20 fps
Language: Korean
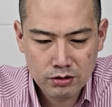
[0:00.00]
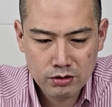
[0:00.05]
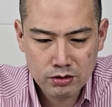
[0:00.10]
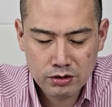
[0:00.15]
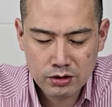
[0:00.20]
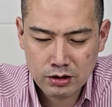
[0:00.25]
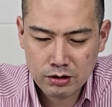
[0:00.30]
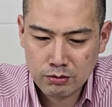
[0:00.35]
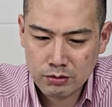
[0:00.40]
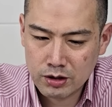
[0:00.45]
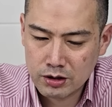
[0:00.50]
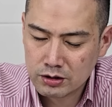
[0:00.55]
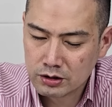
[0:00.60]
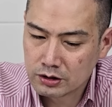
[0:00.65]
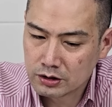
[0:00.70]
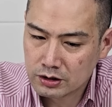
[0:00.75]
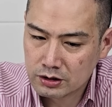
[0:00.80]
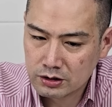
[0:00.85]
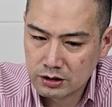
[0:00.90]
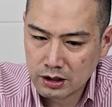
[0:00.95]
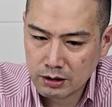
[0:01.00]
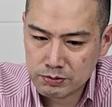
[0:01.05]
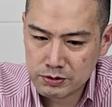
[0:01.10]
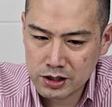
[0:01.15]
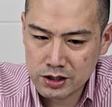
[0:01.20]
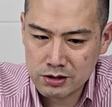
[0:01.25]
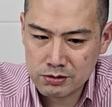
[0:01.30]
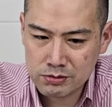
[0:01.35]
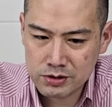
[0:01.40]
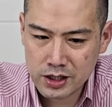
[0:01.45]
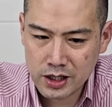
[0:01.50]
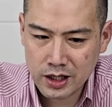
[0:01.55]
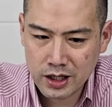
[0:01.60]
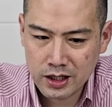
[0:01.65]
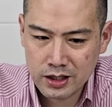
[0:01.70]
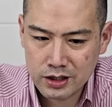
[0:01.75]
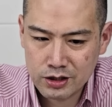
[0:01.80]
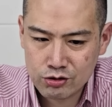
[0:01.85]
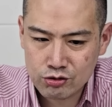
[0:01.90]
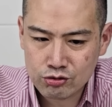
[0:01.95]
그다음에 갑자기 이름 생각
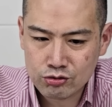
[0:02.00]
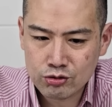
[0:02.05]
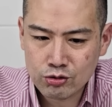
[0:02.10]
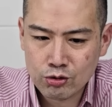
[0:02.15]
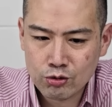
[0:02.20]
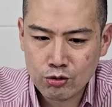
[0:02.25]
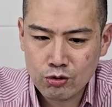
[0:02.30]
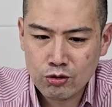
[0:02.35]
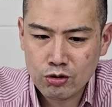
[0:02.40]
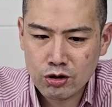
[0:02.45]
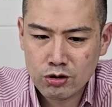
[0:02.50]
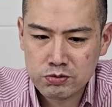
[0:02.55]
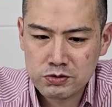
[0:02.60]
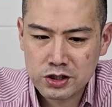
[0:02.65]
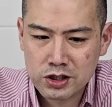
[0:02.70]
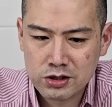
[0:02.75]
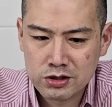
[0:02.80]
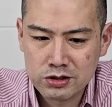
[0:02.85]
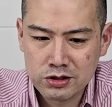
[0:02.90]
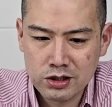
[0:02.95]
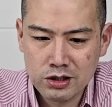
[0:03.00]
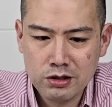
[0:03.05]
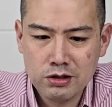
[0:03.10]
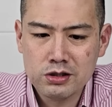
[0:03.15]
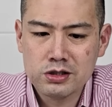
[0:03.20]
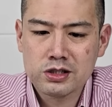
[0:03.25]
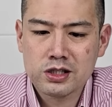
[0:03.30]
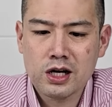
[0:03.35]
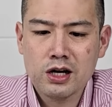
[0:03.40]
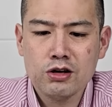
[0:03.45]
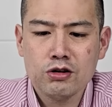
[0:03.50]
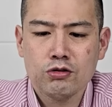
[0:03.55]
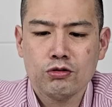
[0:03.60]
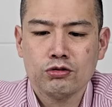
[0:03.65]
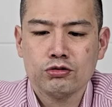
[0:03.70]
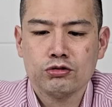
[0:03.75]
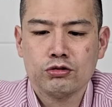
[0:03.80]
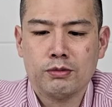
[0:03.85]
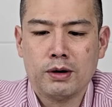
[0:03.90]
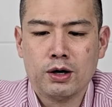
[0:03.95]
안 나. 요 중국 로컬 업체들이
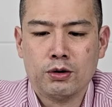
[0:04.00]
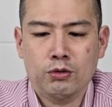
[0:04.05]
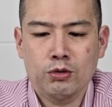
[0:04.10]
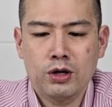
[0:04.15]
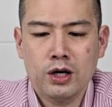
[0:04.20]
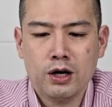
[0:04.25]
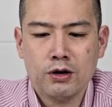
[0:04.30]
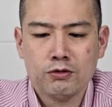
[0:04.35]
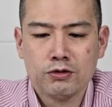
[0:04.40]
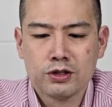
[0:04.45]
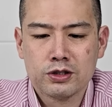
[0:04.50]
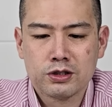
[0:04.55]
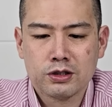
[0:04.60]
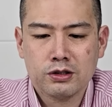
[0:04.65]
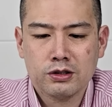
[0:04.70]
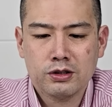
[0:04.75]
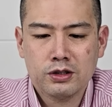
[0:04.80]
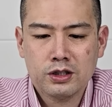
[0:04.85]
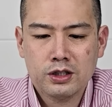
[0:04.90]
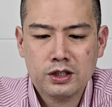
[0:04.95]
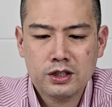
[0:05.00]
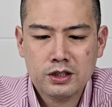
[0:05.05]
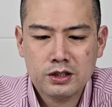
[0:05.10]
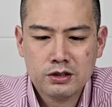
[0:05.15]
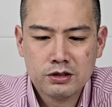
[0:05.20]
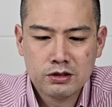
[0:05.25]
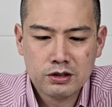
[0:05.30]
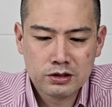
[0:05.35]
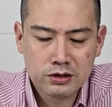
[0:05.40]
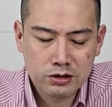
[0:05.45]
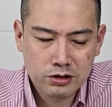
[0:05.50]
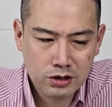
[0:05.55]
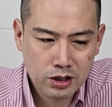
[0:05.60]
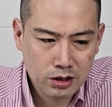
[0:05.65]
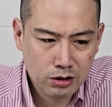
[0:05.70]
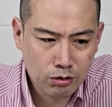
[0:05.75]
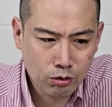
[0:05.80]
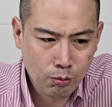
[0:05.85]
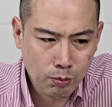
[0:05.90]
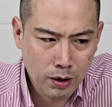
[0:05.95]
상위권으로 막 올라오고 있어요. 그래서
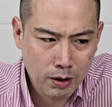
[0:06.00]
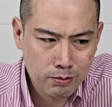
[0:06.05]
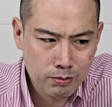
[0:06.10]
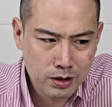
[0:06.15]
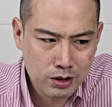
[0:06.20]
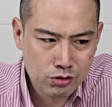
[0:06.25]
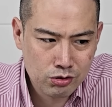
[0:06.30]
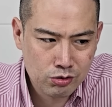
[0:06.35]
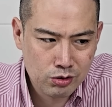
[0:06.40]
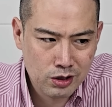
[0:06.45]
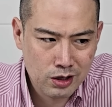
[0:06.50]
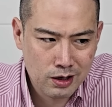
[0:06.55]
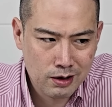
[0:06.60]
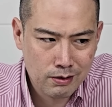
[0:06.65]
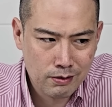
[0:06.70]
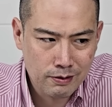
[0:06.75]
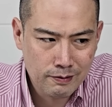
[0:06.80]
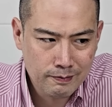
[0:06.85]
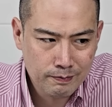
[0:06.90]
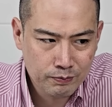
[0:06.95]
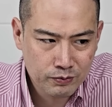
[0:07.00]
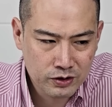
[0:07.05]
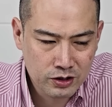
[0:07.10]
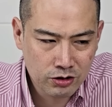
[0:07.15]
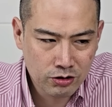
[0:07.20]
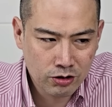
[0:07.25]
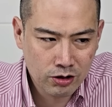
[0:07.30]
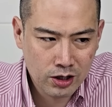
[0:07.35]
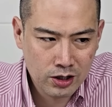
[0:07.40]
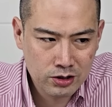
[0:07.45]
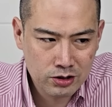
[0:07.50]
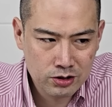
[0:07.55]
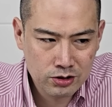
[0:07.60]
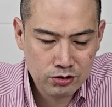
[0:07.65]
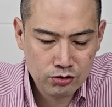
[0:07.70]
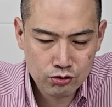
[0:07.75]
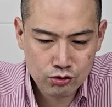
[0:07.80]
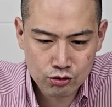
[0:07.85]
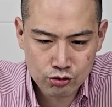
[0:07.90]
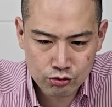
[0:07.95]
틱톡 판매 순위에 들어가
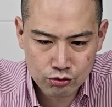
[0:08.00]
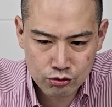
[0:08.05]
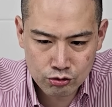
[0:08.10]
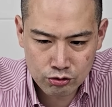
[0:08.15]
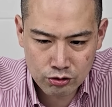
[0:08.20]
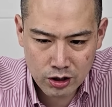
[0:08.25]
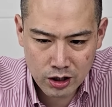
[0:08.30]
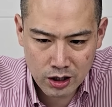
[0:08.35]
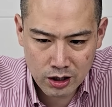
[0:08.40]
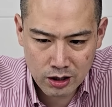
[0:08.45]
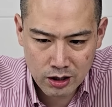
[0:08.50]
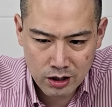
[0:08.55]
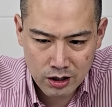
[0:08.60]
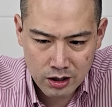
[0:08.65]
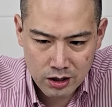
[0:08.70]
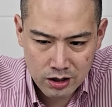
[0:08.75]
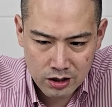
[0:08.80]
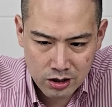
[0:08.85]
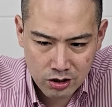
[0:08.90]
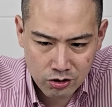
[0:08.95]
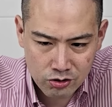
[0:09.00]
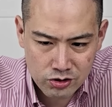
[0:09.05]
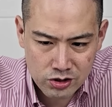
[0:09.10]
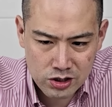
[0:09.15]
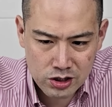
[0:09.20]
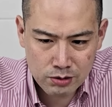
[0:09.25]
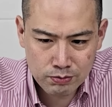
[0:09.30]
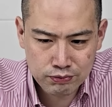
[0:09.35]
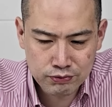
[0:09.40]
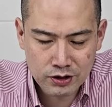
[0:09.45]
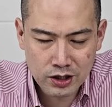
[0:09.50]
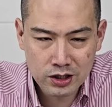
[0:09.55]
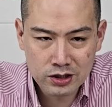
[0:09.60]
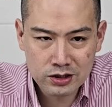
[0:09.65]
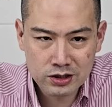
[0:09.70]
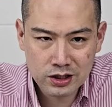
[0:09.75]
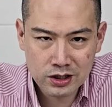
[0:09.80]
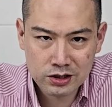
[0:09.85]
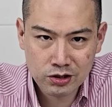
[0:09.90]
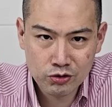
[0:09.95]
있는 중국의 현지
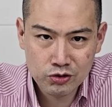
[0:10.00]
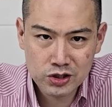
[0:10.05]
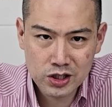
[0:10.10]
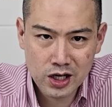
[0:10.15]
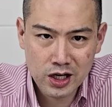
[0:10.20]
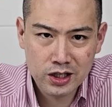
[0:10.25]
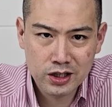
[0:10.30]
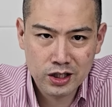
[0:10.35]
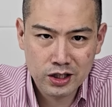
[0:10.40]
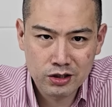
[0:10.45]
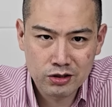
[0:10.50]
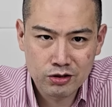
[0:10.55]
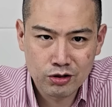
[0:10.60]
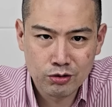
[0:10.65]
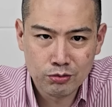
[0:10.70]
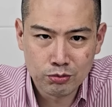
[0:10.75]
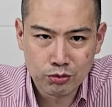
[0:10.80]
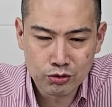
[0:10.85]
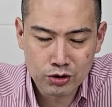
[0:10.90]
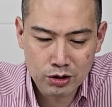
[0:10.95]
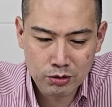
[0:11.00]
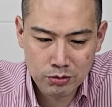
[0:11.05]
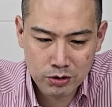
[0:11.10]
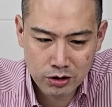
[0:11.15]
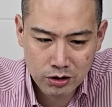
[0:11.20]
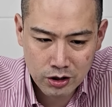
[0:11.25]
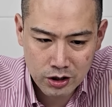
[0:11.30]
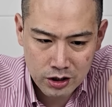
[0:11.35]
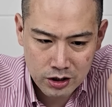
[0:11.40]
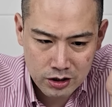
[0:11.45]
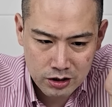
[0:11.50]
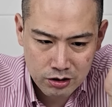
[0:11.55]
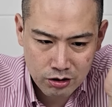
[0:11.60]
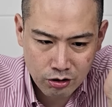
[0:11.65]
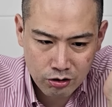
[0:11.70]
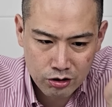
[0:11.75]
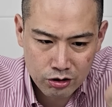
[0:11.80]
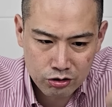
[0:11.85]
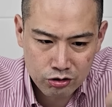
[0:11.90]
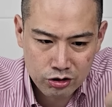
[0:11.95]
브랜드가 성장한다는 건 뭐냐면
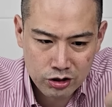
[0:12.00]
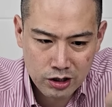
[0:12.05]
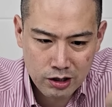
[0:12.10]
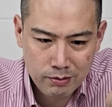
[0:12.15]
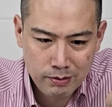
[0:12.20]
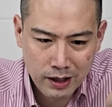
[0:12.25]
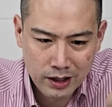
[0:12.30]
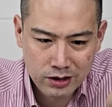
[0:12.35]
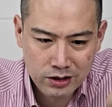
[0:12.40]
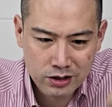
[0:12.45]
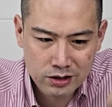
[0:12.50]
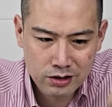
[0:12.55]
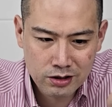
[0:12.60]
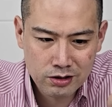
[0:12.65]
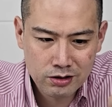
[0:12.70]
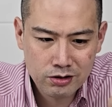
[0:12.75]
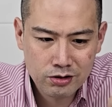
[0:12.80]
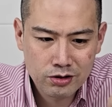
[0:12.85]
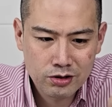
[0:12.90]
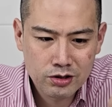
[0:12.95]
거기 뒤에 만드는